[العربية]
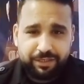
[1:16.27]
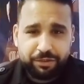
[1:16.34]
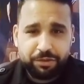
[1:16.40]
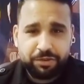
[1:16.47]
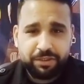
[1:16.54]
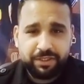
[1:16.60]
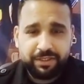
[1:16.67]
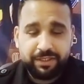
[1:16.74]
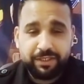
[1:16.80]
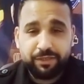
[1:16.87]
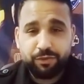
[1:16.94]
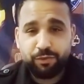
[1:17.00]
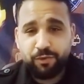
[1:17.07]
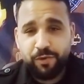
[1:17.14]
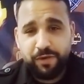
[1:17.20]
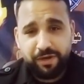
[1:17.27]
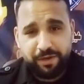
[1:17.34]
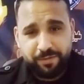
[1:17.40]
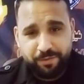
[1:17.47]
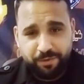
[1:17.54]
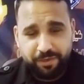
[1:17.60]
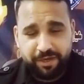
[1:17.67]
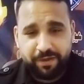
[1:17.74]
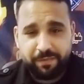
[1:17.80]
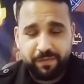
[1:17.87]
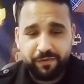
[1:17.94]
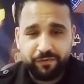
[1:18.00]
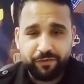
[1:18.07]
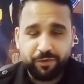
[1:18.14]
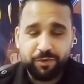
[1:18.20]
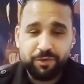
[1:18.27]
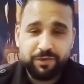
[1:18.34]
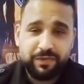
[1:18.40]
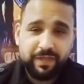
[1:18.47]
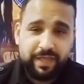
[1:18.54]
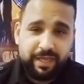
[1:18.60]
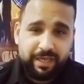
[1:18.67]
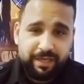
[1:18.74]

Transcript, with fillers: الشديد كل برج المفروض